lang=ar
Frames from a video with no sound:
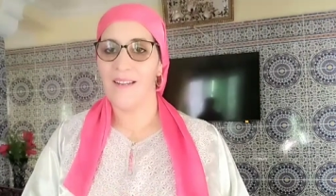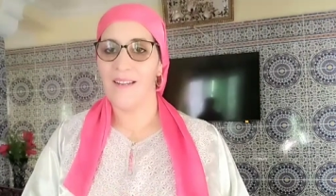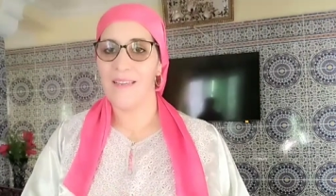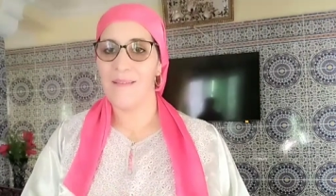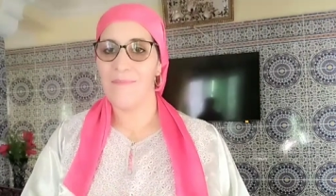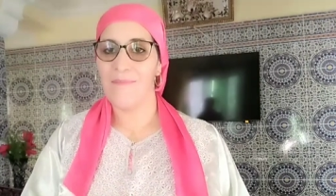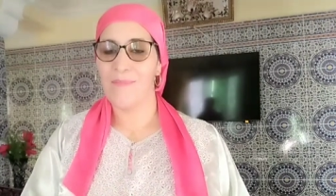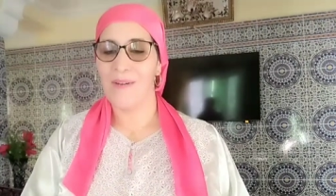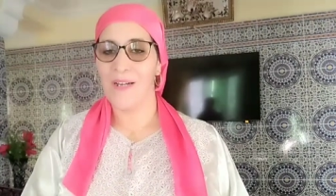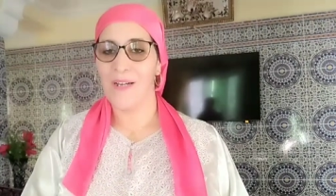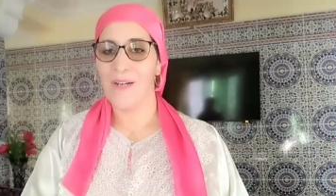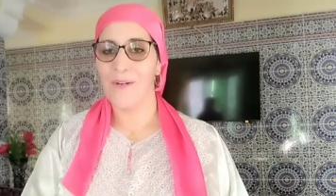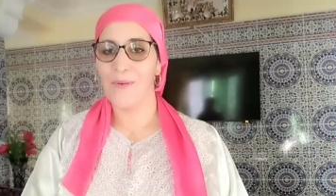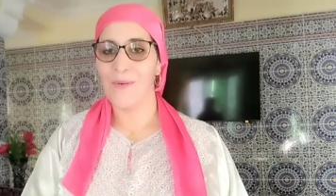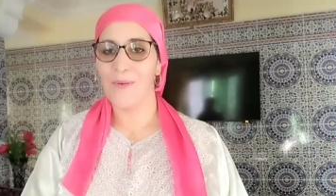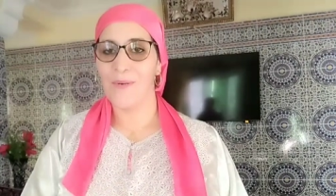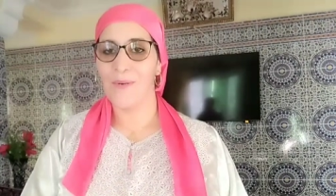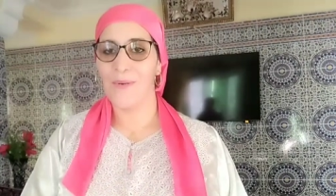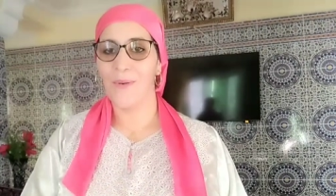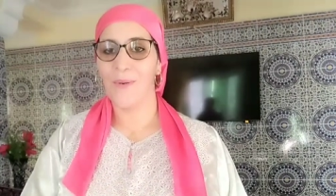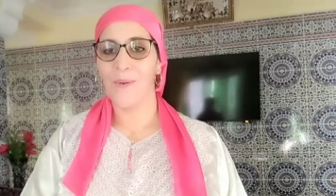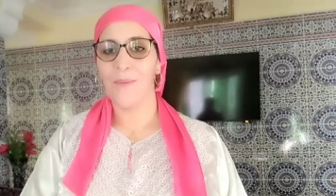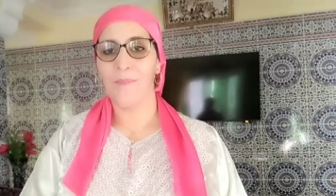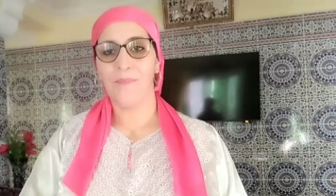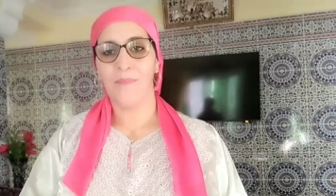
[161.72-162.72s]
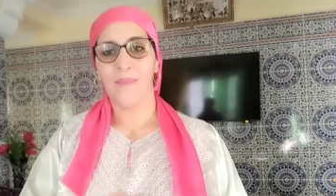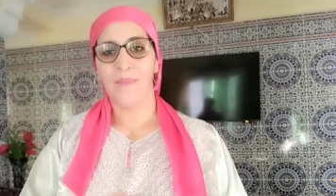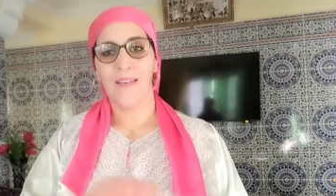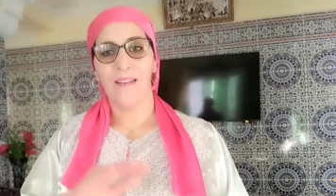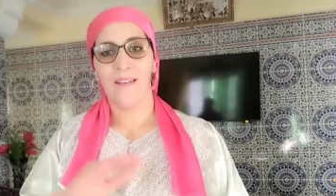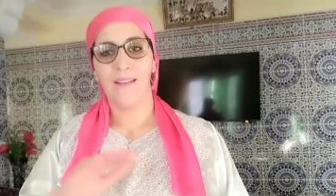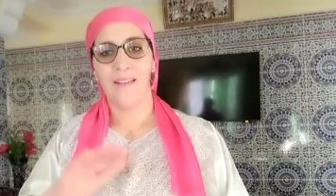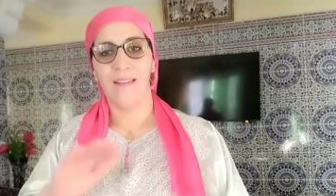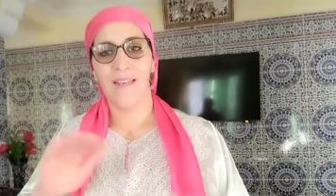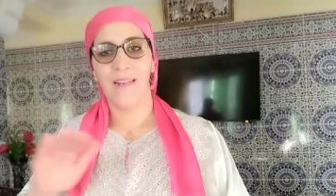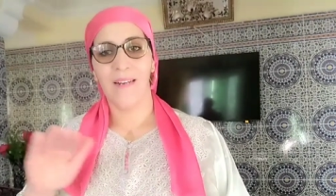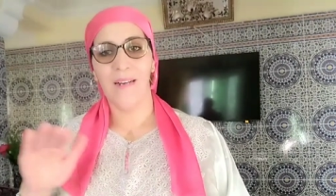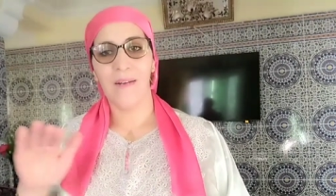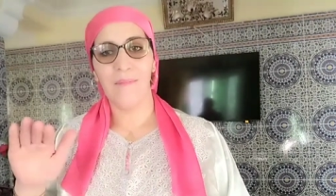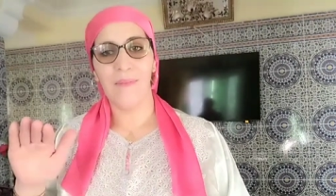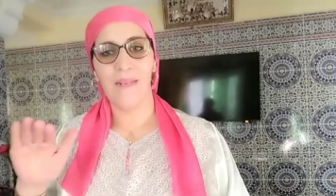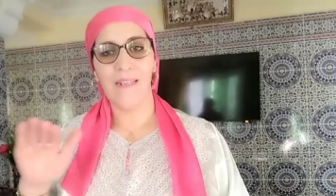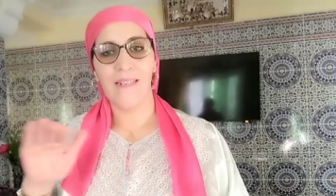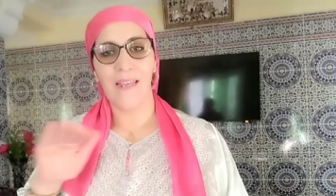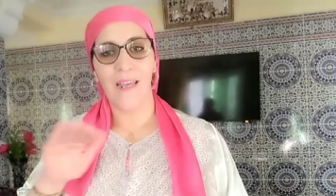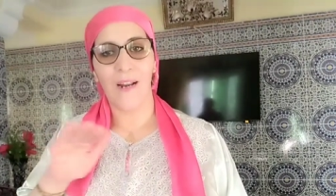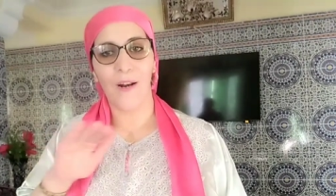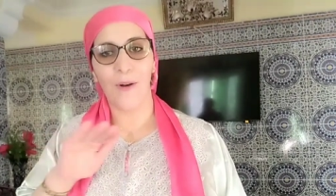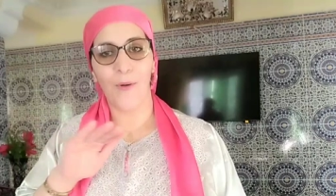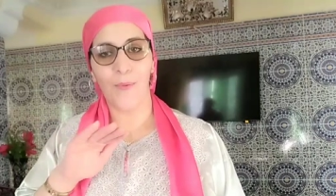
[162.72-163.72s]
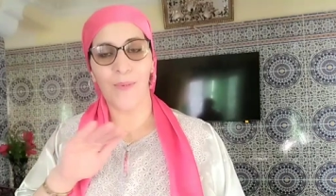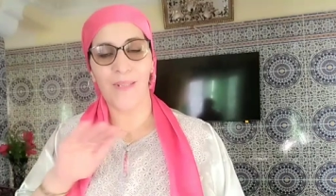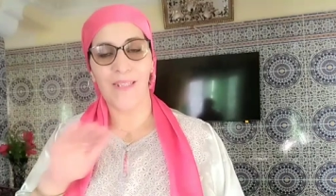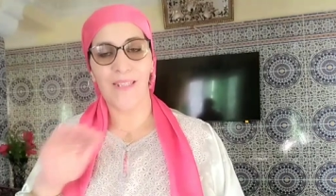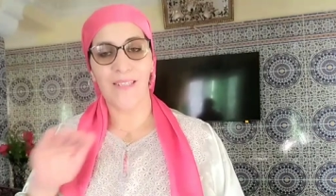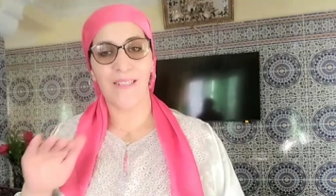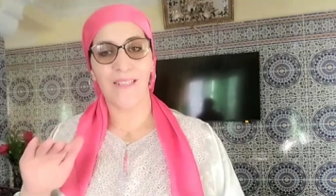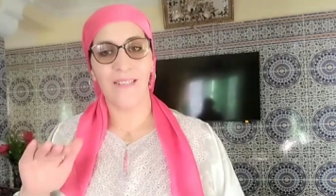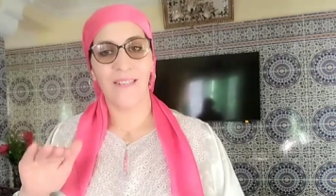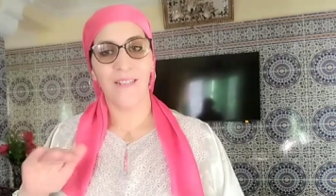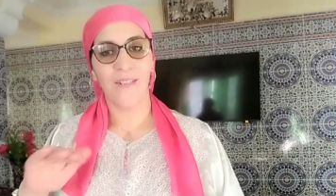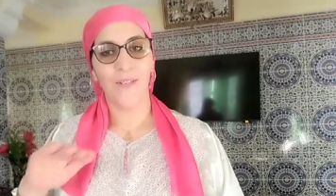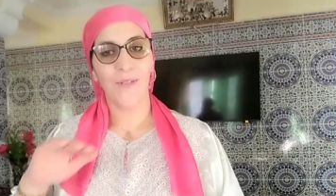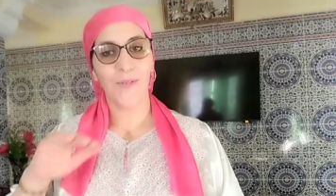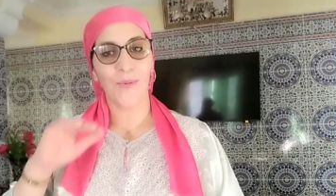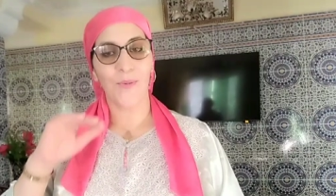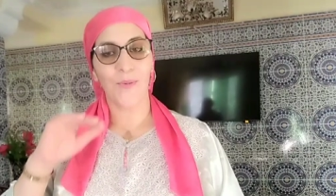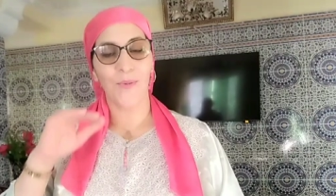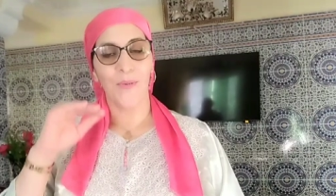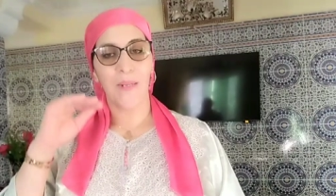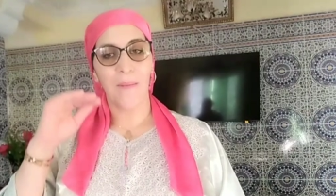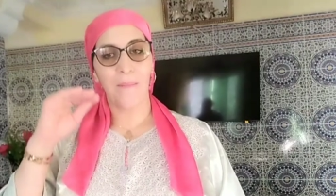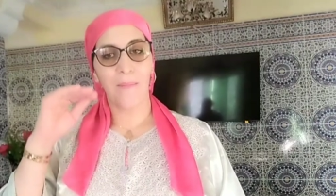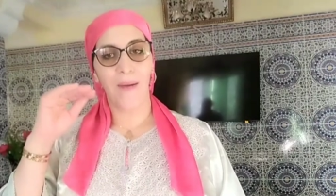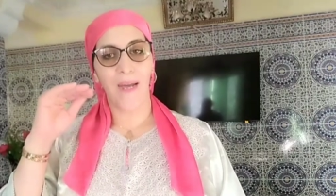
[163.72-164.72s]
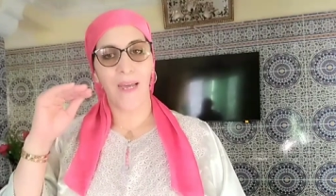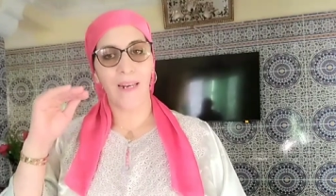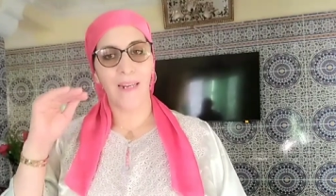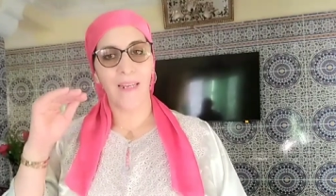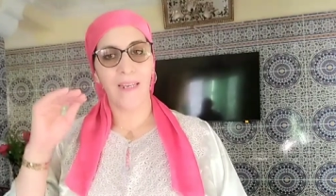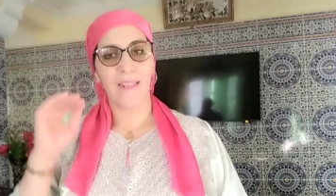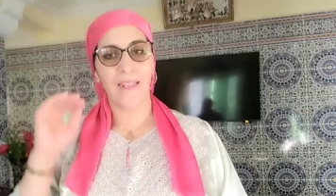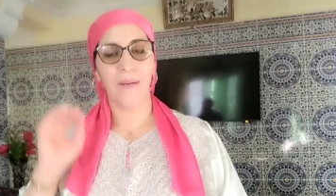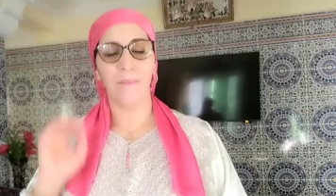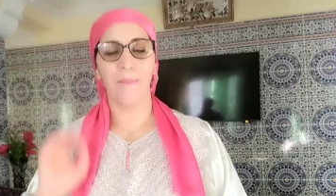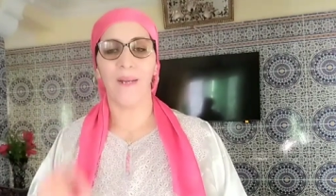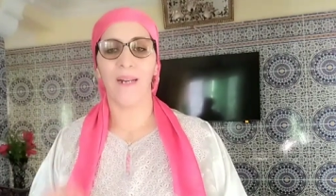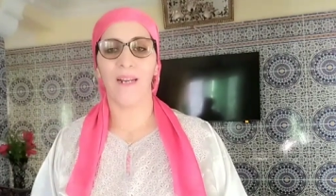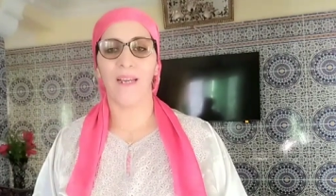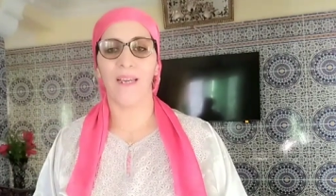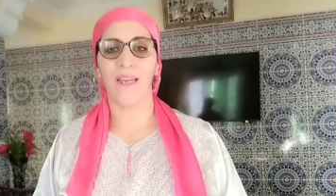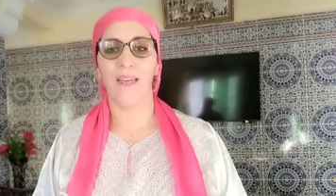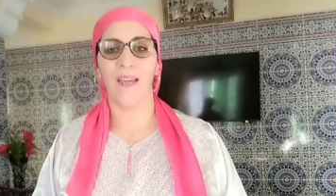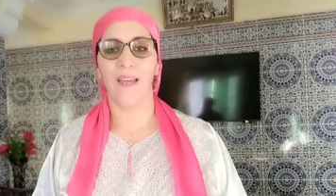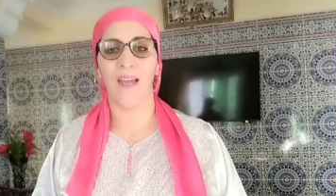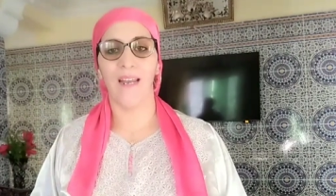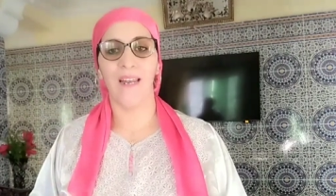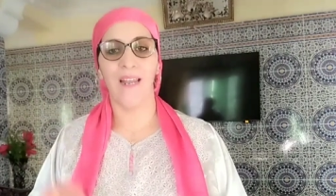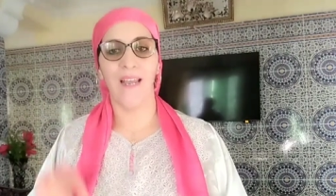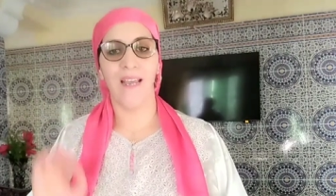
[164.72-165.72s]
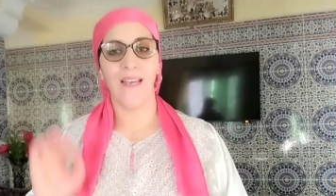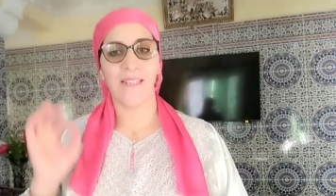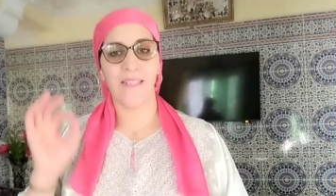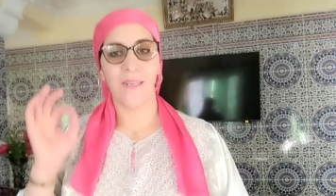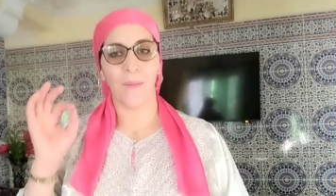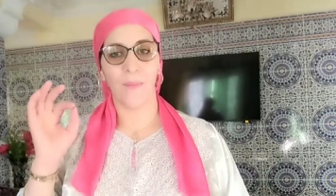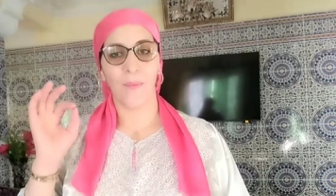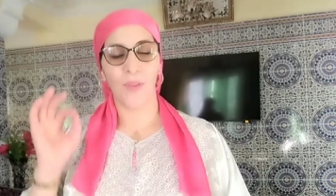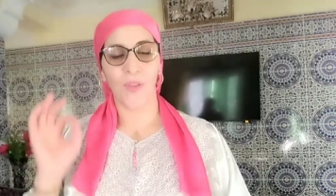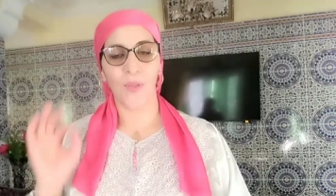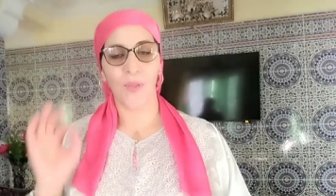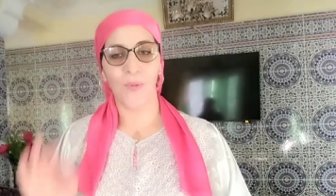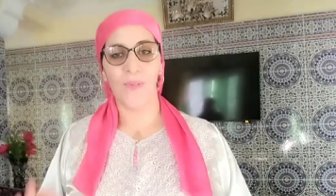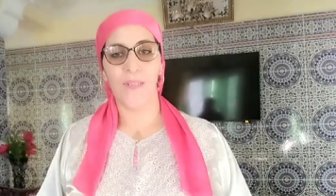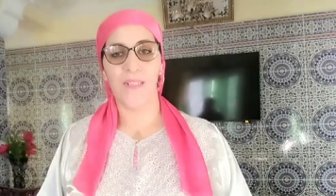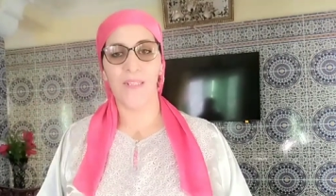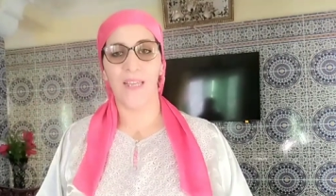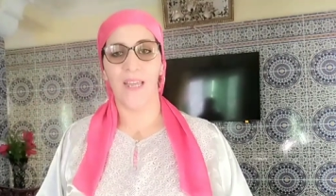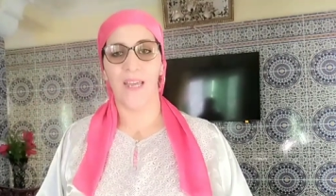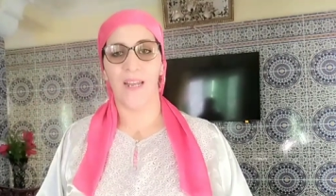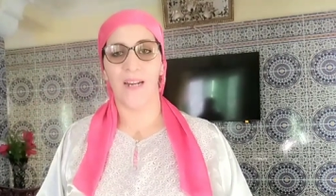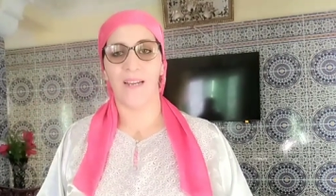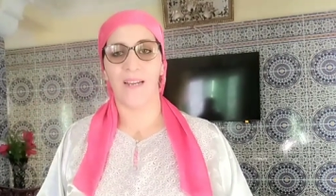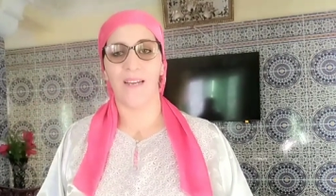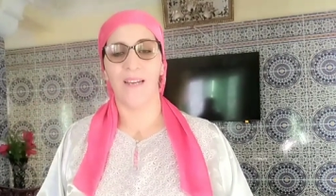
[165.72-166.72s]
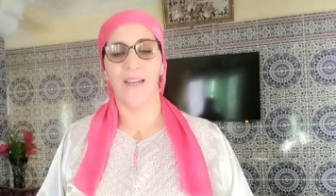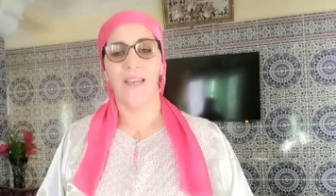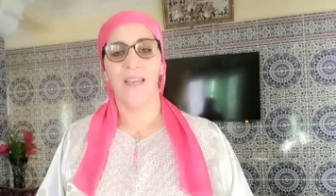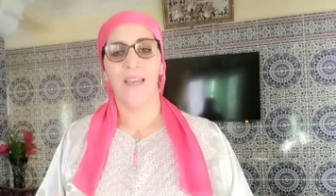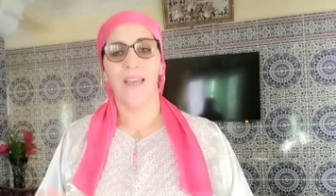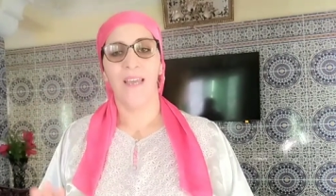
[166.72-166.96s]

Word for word: كما كنقولوا ديري الميزان الوسط تكوني مغليظه مرقيقه على حسب الطول ديالك